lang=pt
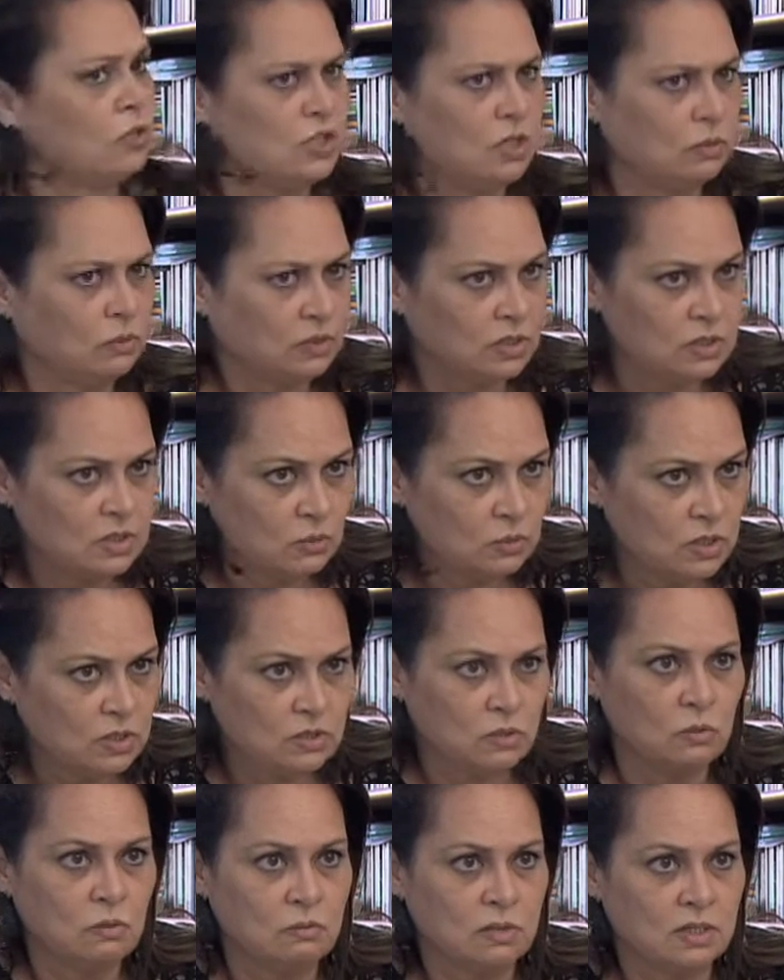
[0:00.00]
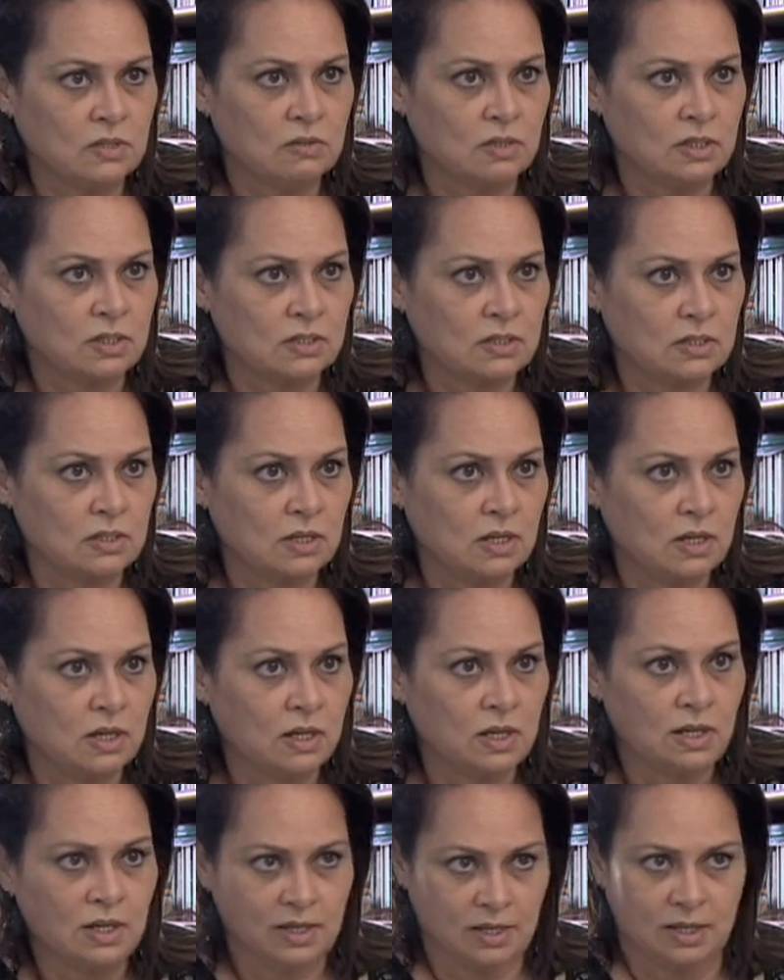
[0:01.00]
Já aconteceu isso algumas vezes
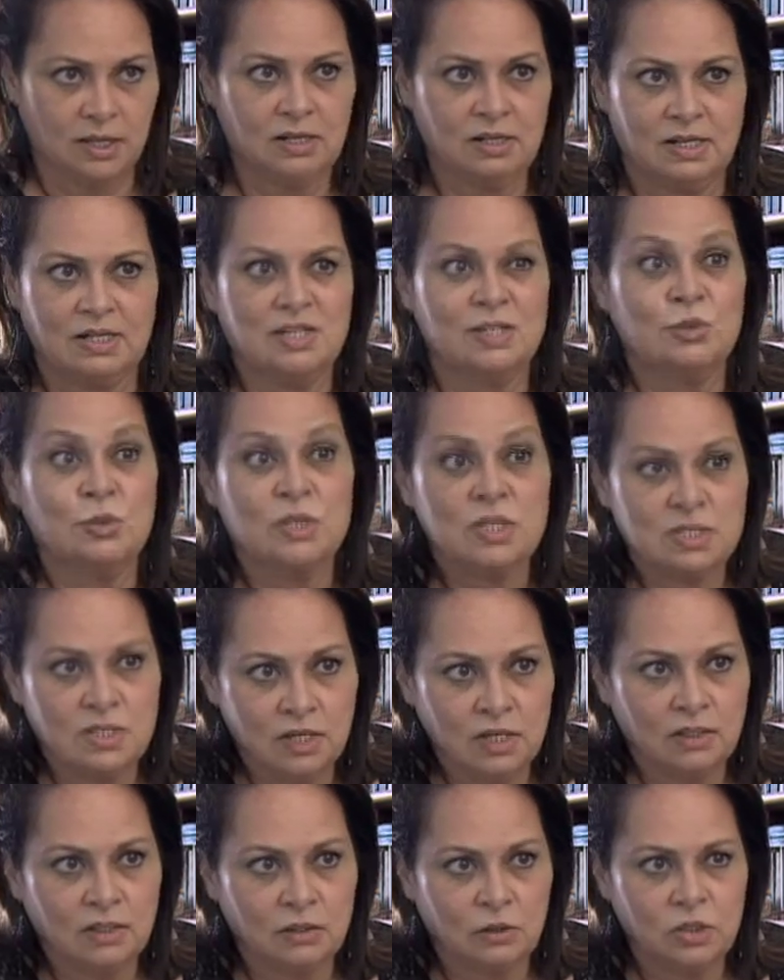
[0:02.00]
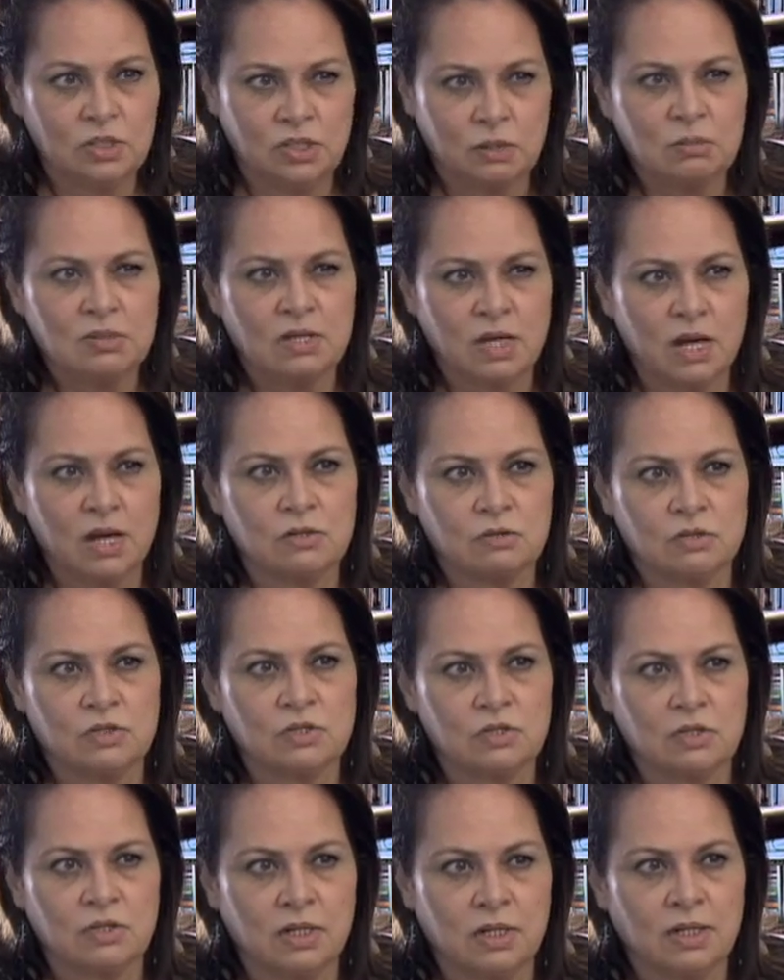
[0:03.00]
ele suicida, nós temos casos
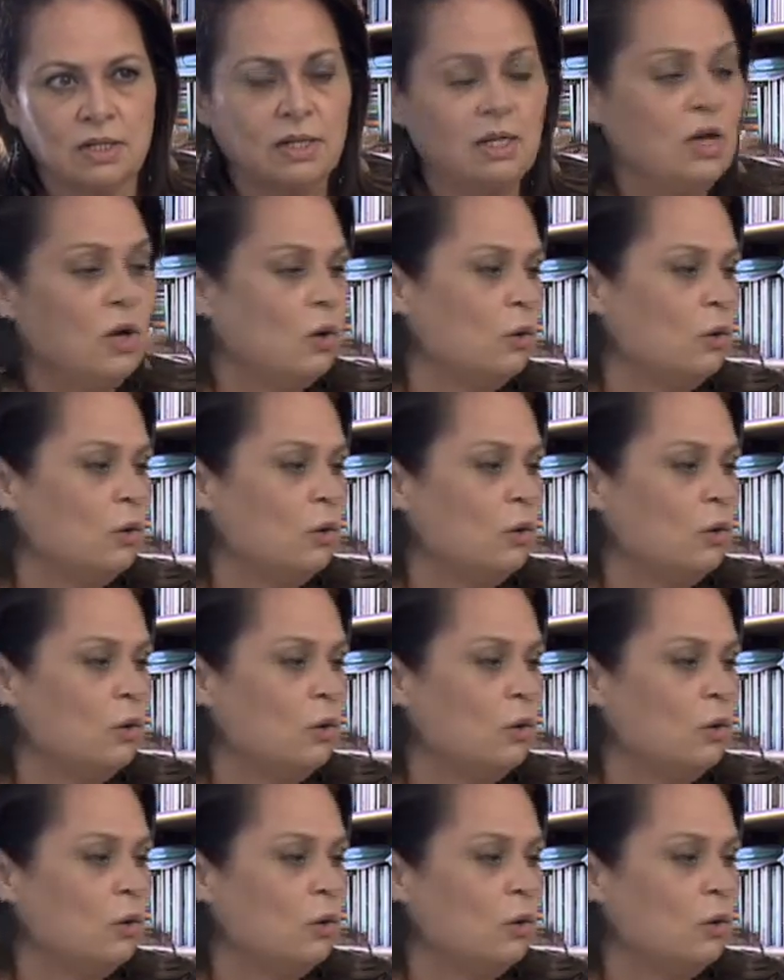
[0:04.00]
disso, né?